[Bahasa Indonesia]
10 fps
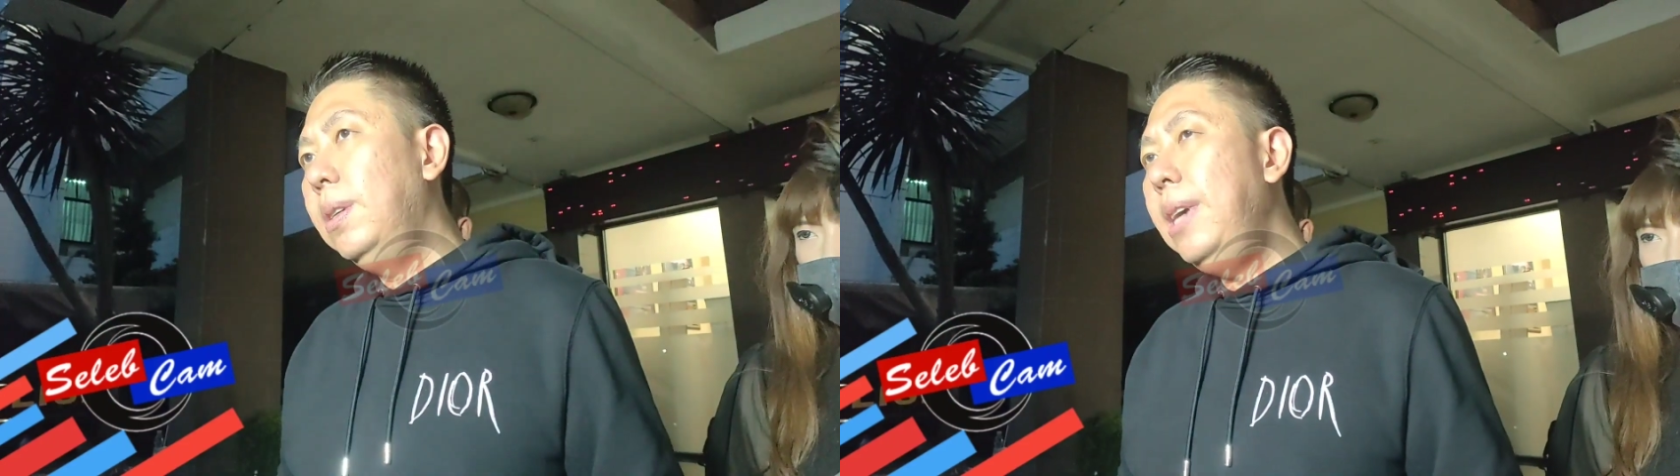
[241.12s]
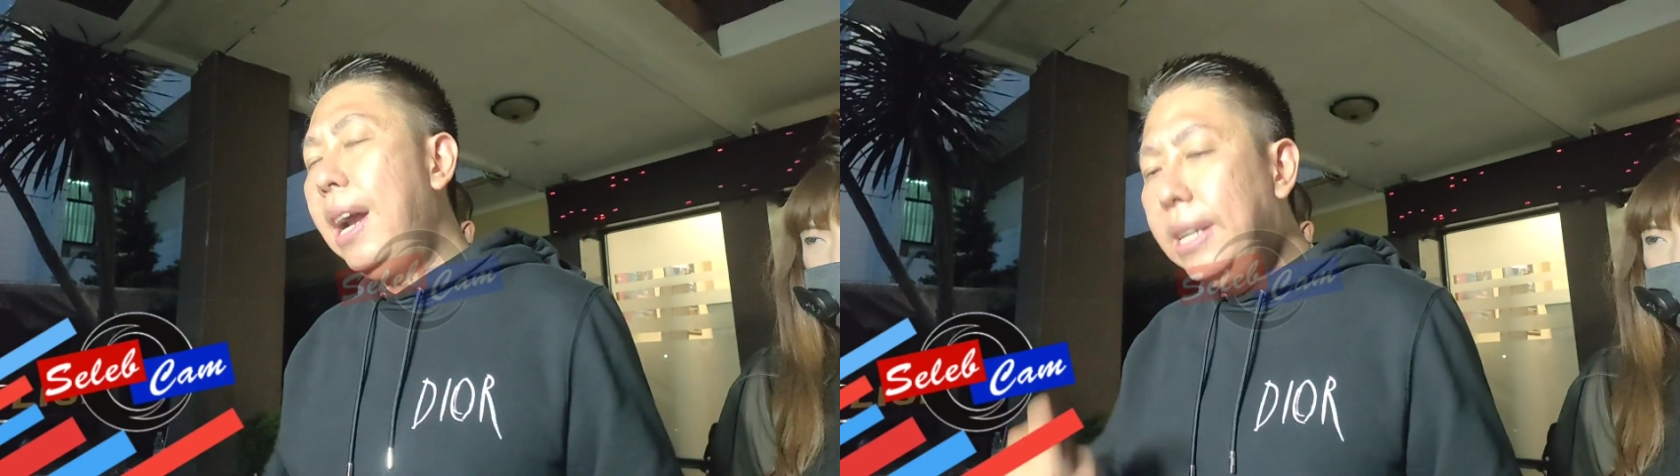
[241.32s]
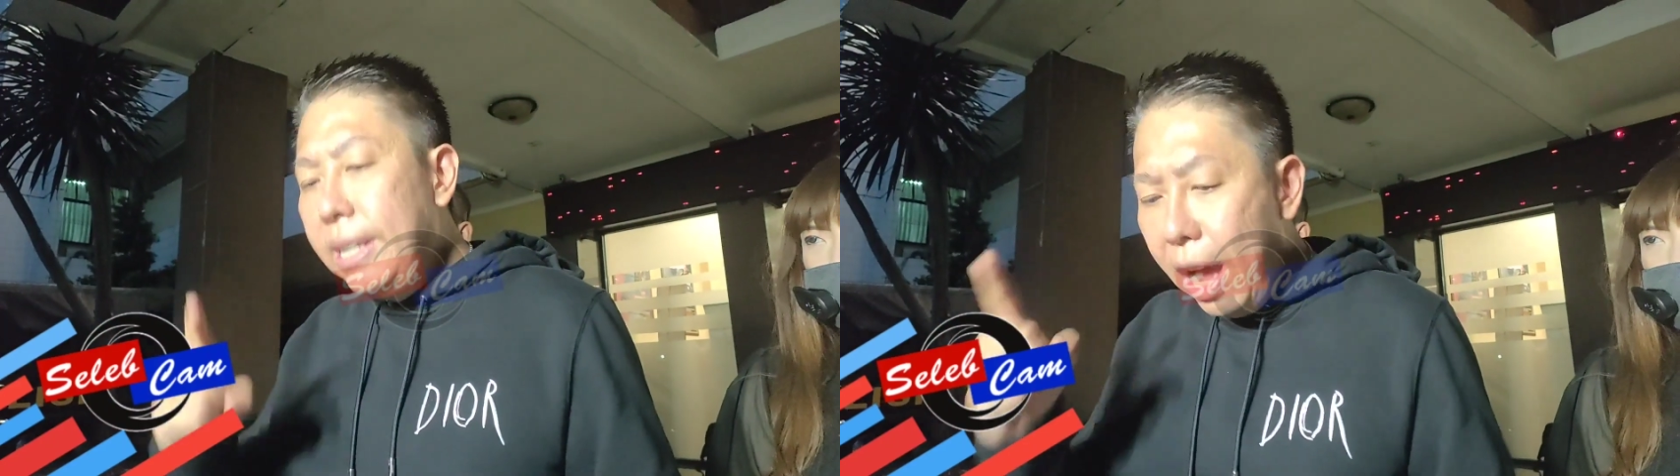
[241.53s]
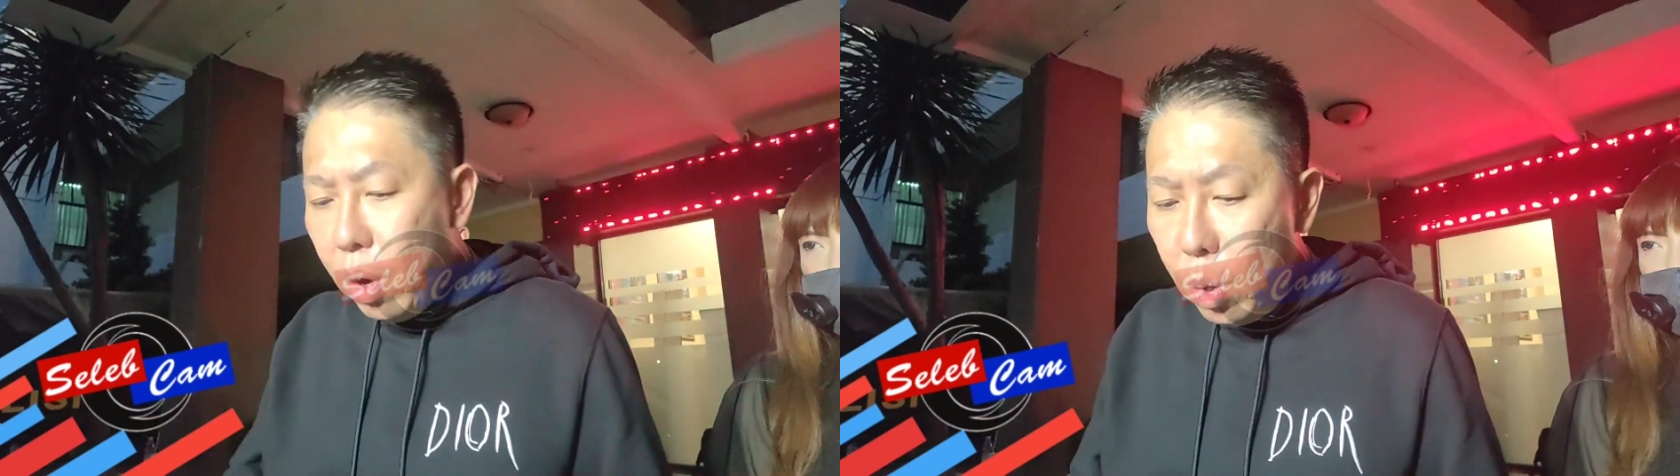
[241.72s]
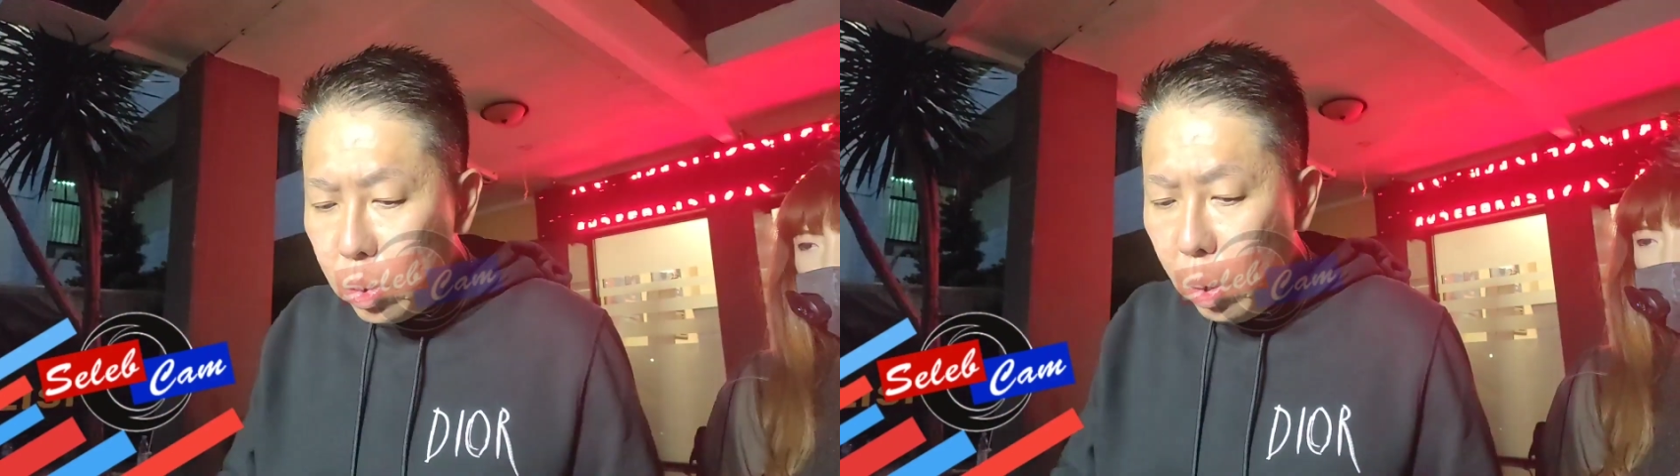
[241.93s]
Yang dia
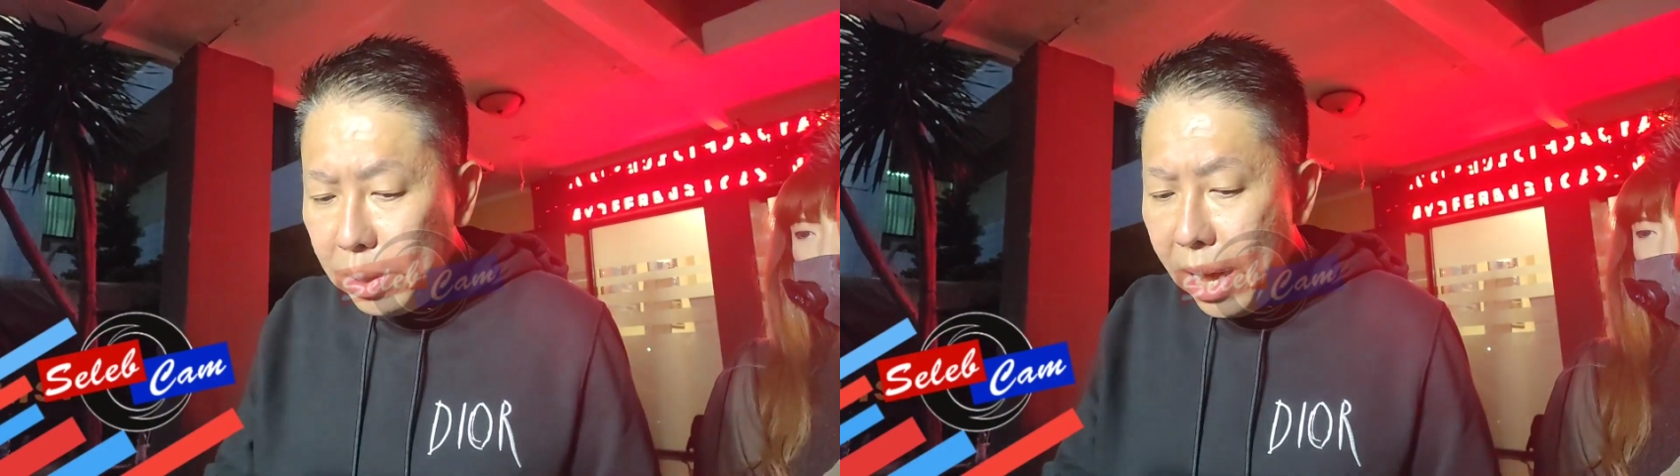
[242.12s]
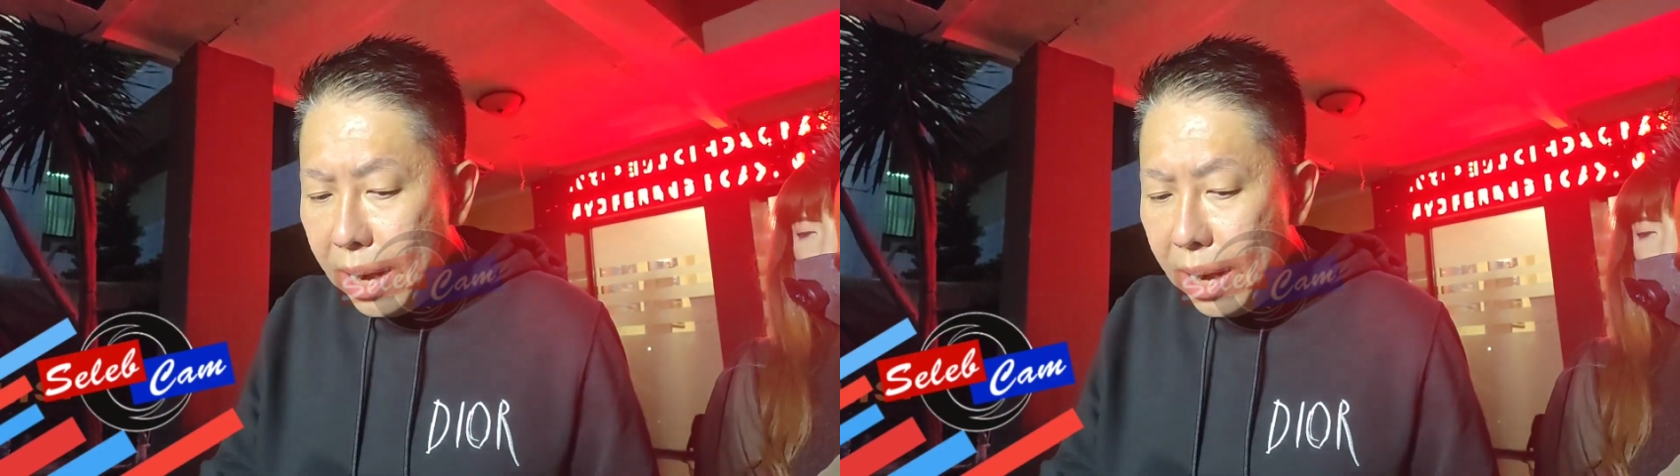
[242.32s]
konsumsi